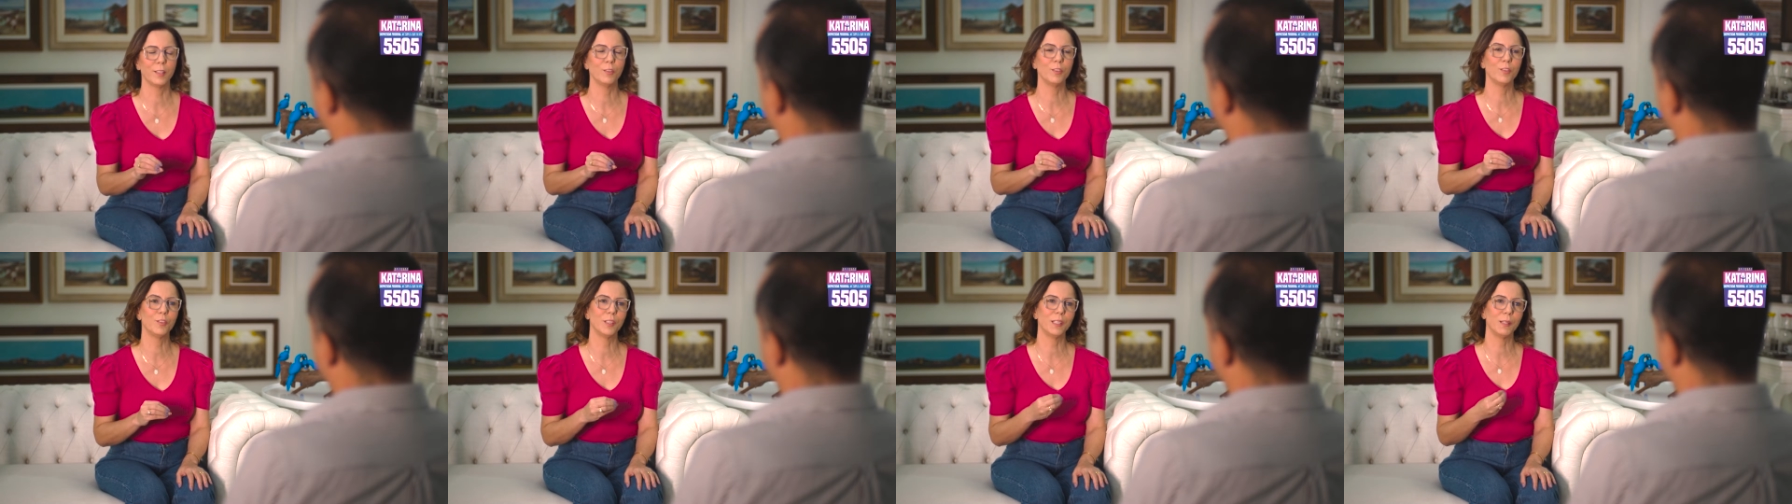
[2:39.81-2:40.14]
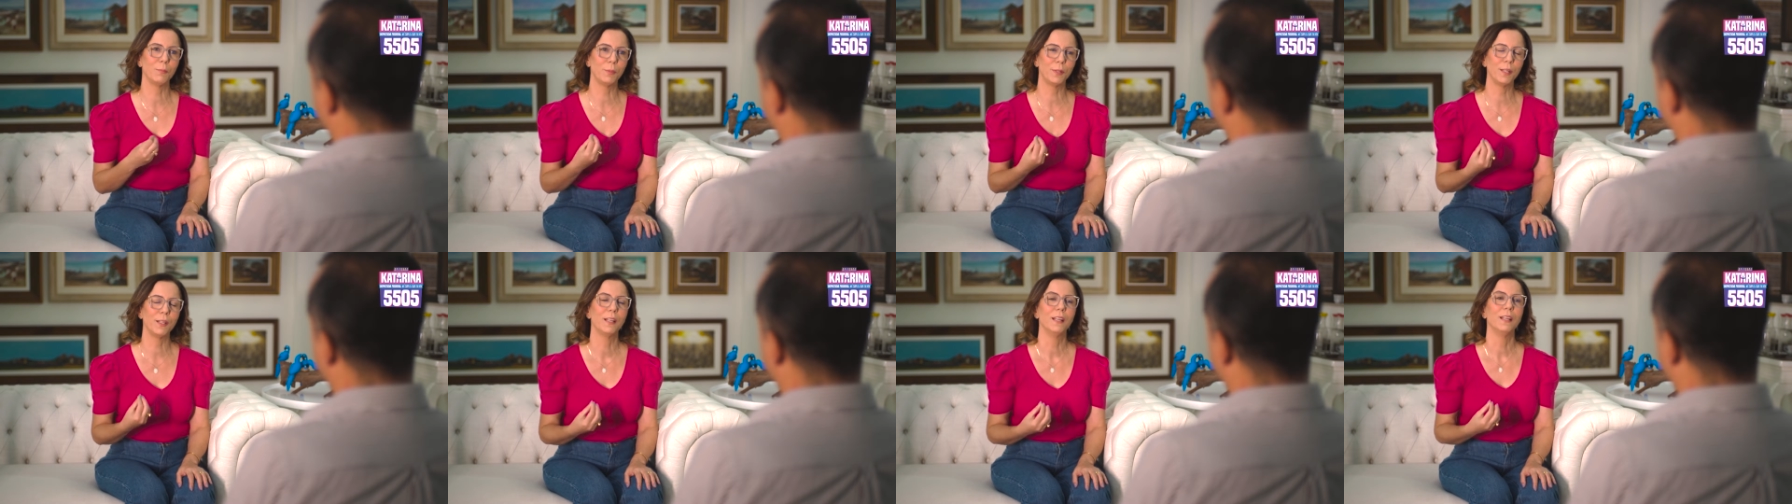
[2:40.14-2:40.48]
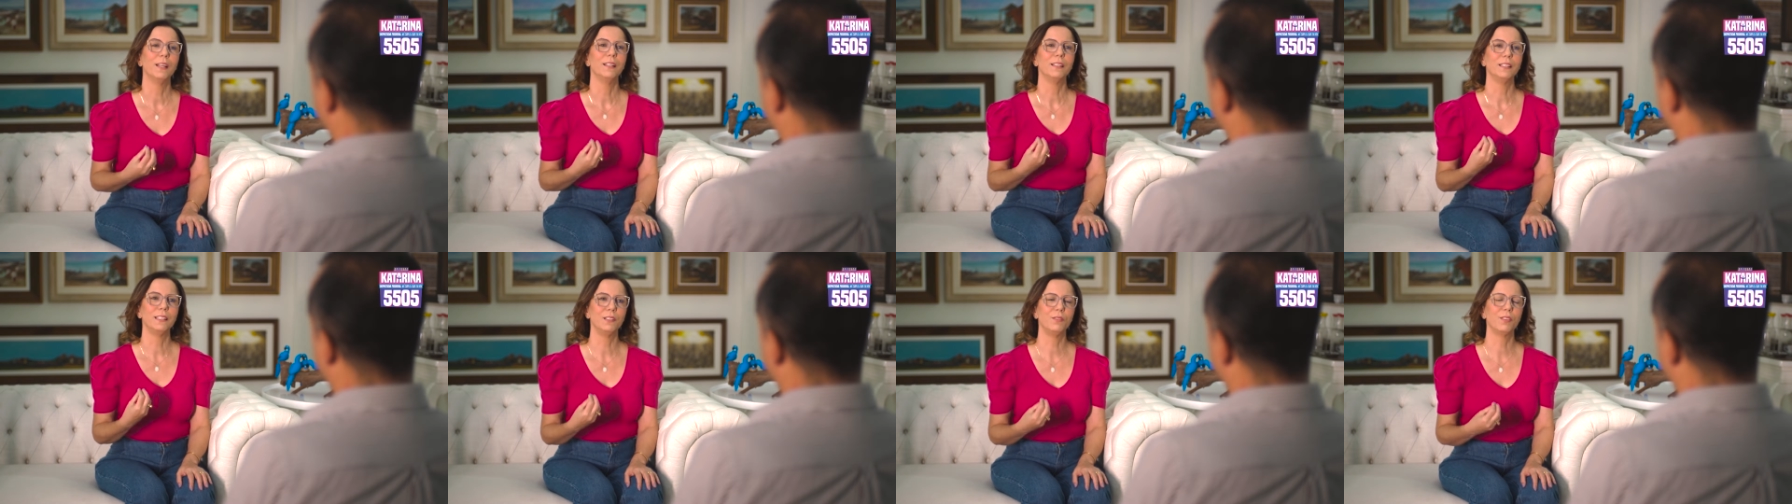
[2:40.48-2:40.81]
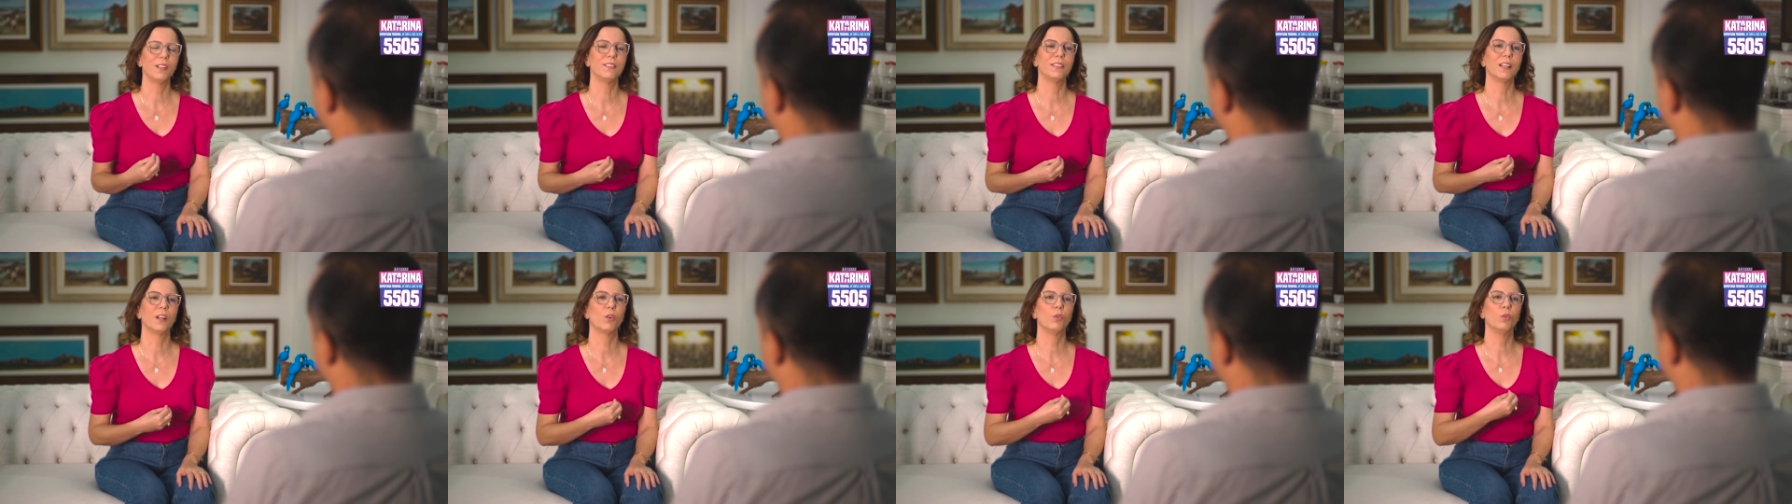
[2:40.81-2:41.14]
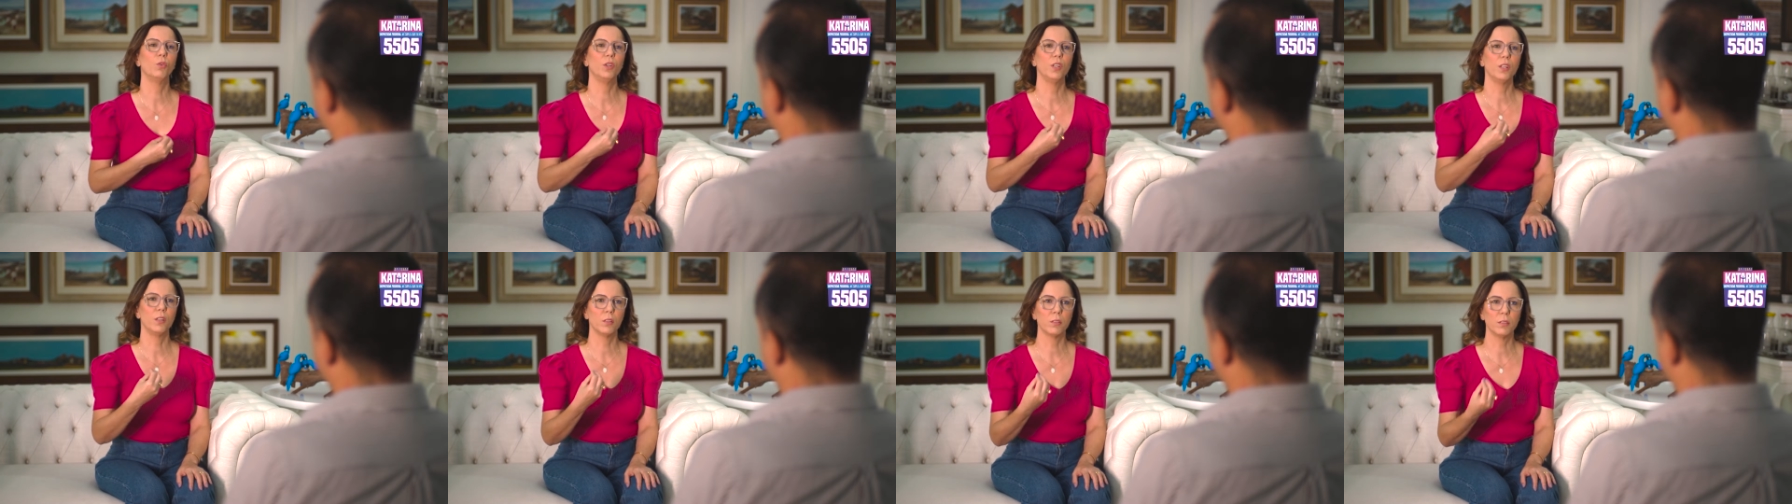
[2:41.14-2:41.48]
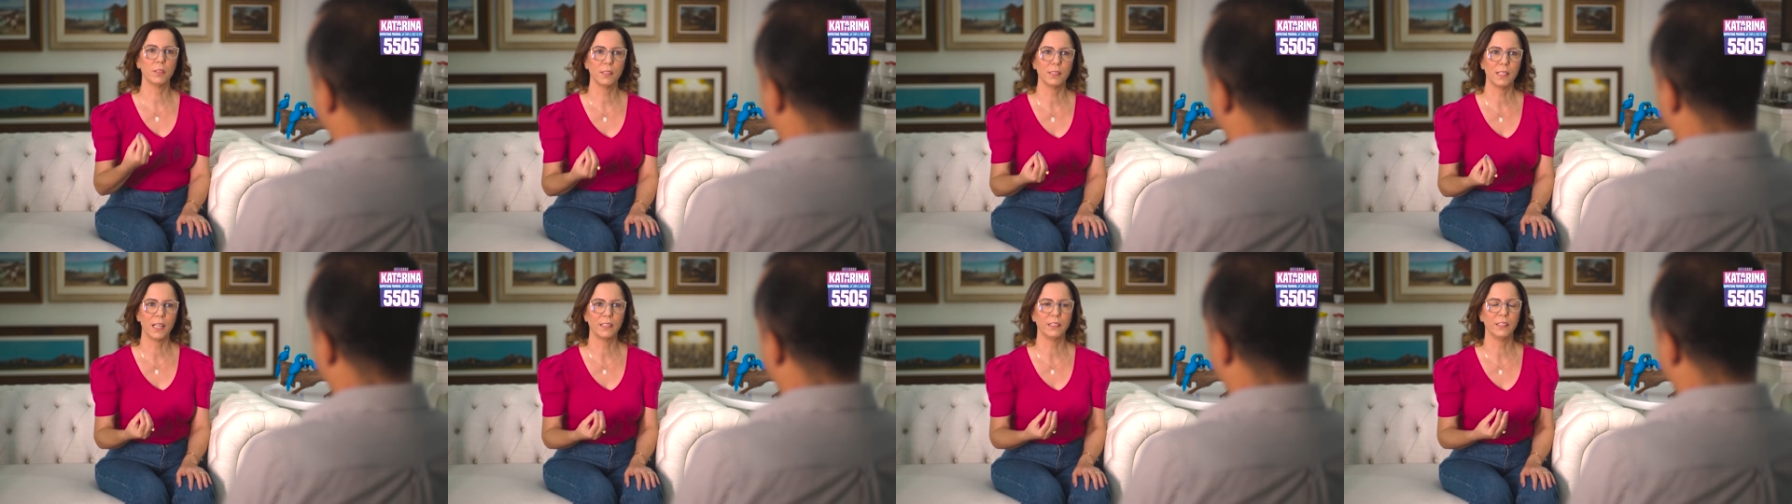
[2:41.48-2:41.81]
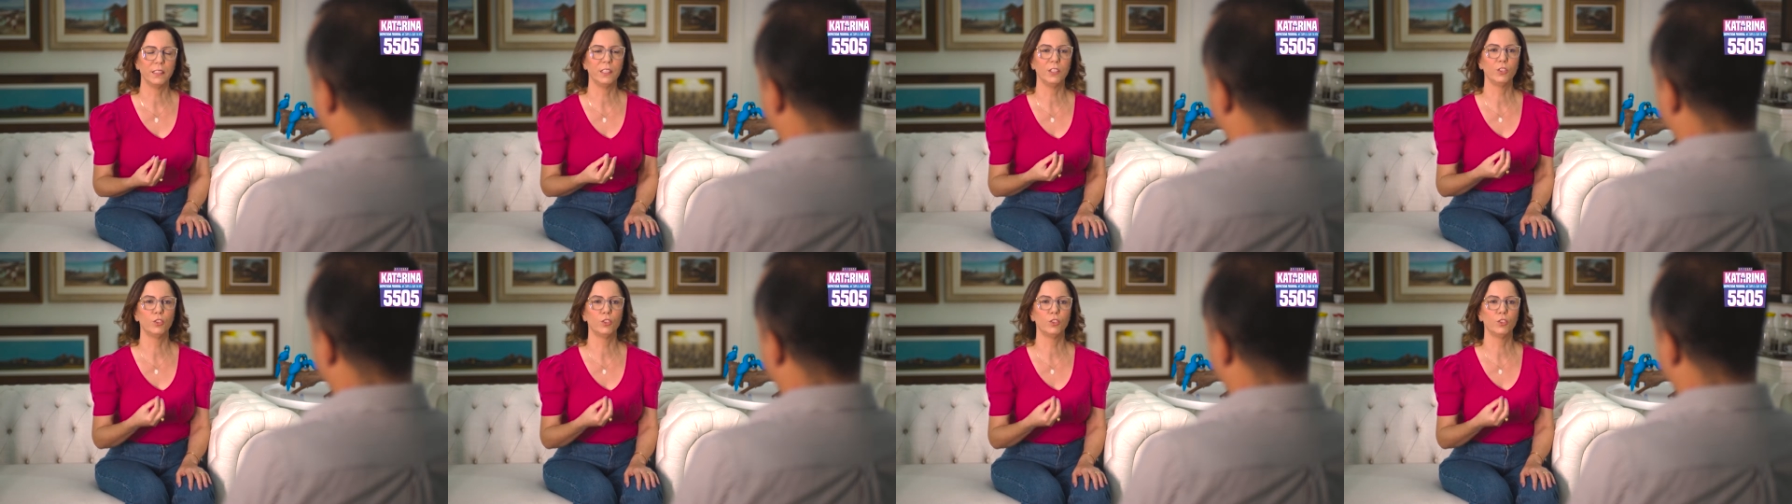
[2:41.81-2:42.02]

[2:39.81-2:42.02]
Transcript: Então eu sempre tive essa curiosidade